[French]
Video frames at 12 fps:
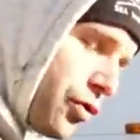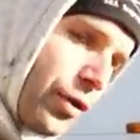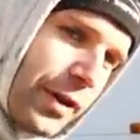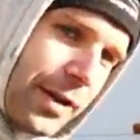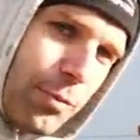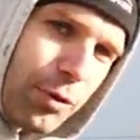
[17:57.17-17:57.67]
je suis
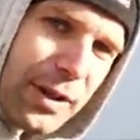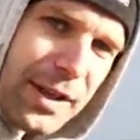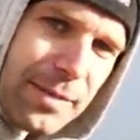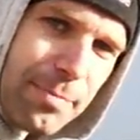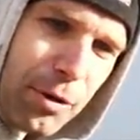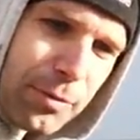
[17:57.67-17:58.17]
en train de monter
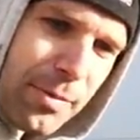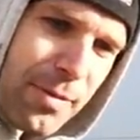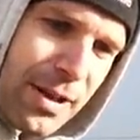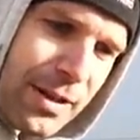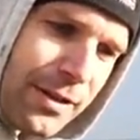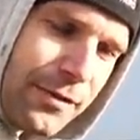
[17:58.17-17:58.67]
les portes
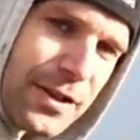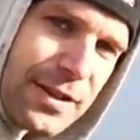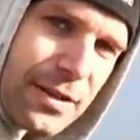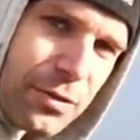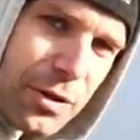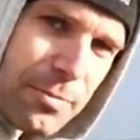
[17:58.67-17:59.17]
bébés, les
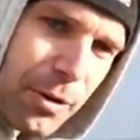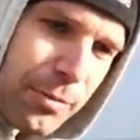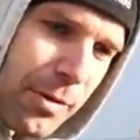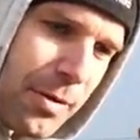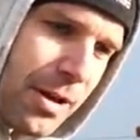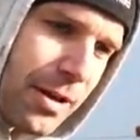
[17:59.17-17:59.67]
fixations des portes
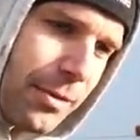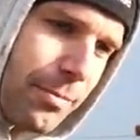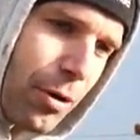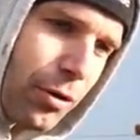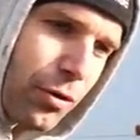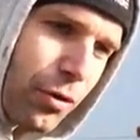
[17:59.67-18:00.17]
bébés,
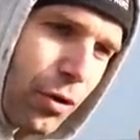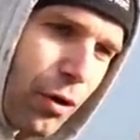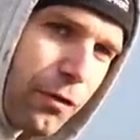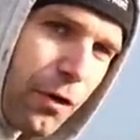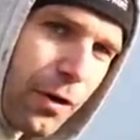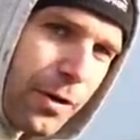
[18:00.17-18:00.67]
portes euh,
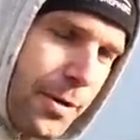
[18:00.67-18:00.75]
enfants,